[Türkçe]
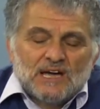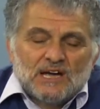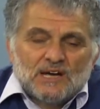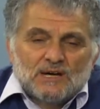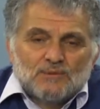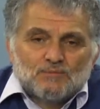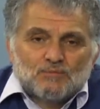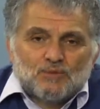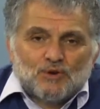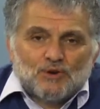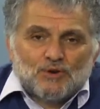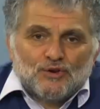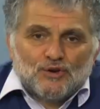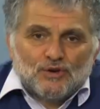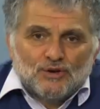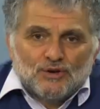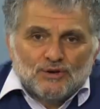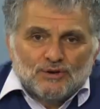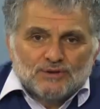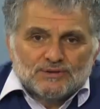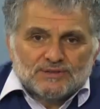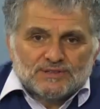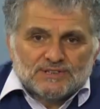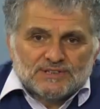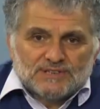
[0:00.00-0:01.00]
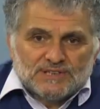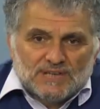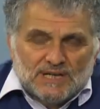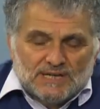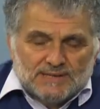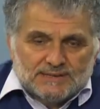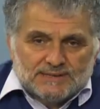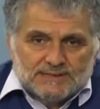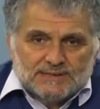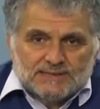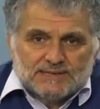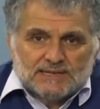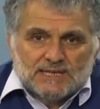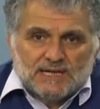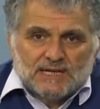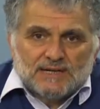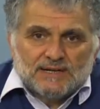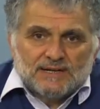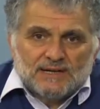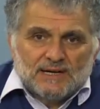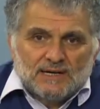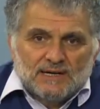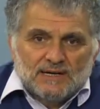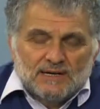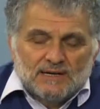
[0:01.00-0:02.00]
Bunu sıcağı
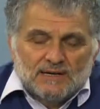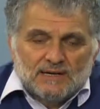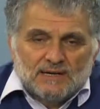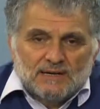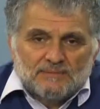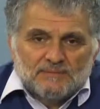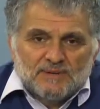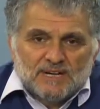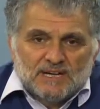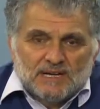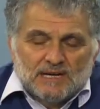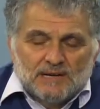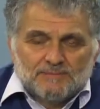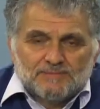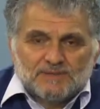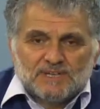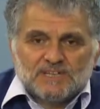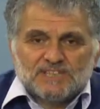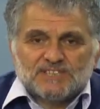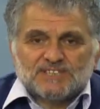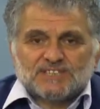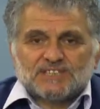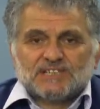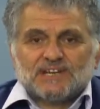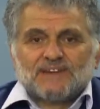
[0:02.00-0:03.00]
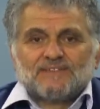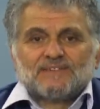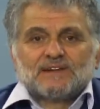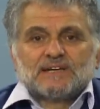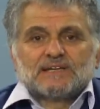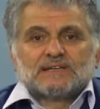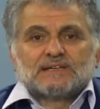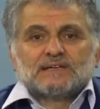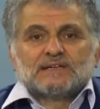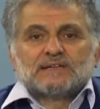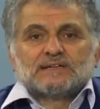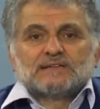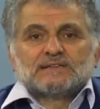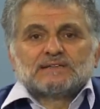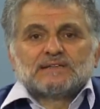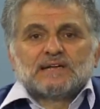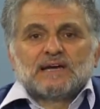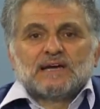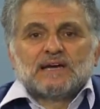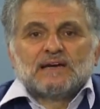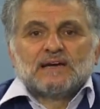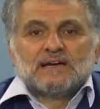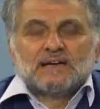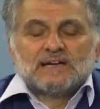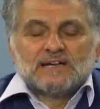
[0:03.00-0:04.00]
sıcağına Amerika Birleşik Devletleri'nde
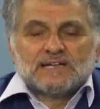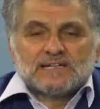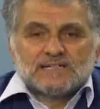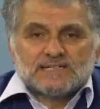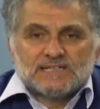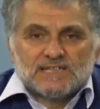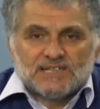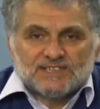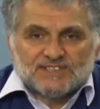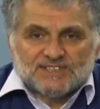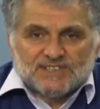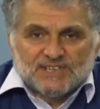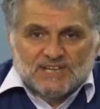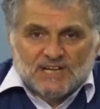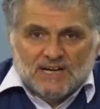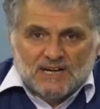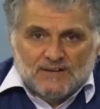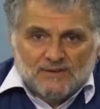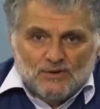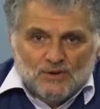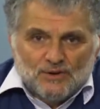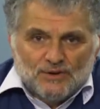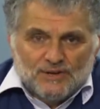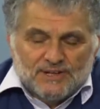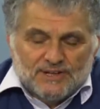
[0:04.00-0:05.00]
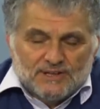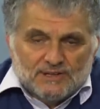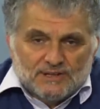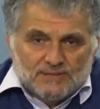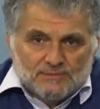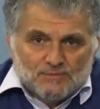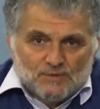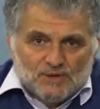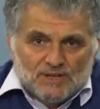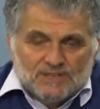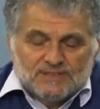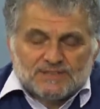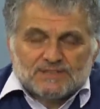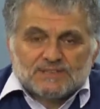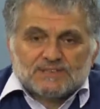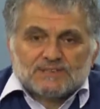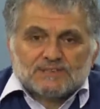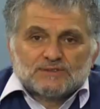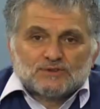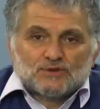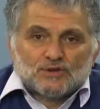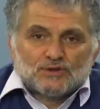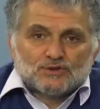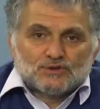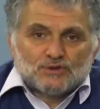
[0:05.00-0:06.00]
yaşayan öğretim üyesi,
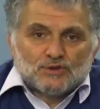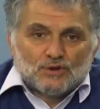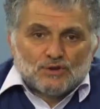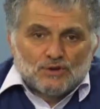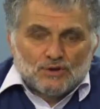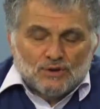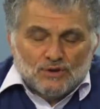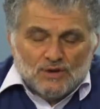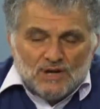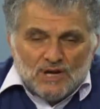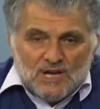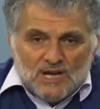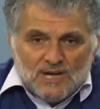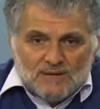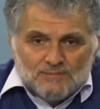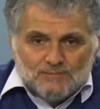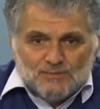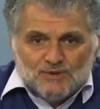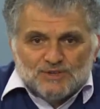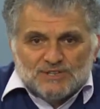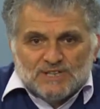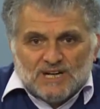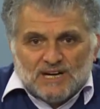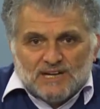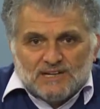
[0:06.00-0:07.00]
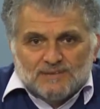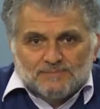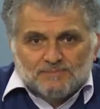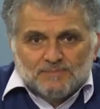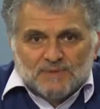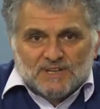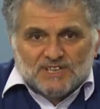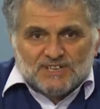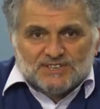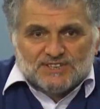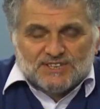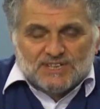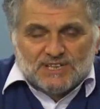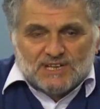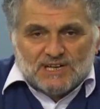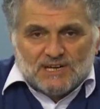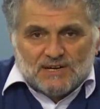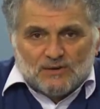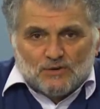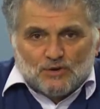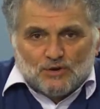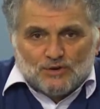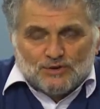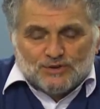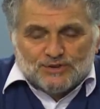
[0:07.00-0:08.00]
sosyolog Mücahit Bilici ile
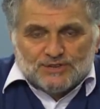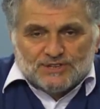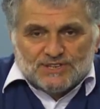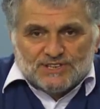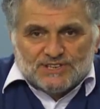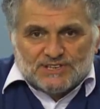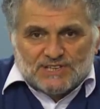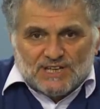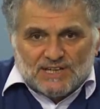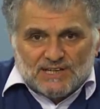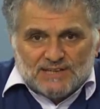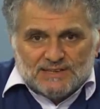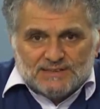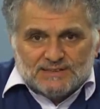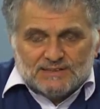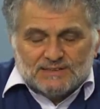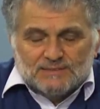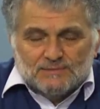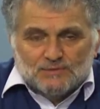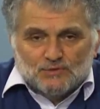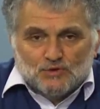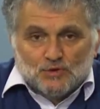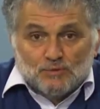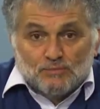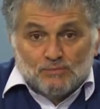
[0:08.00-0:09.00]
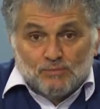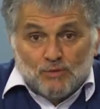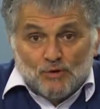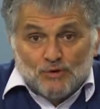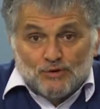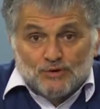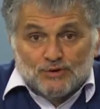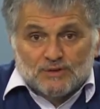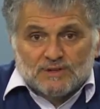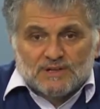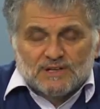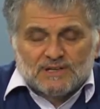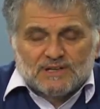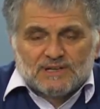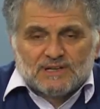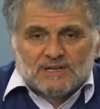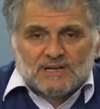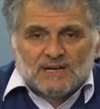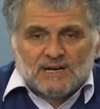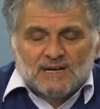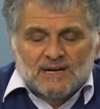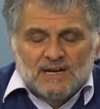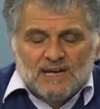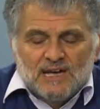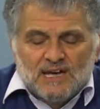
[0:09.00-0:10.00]
konuşacağız tüm
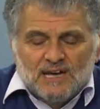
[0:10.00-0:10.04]
boyutlarıyla.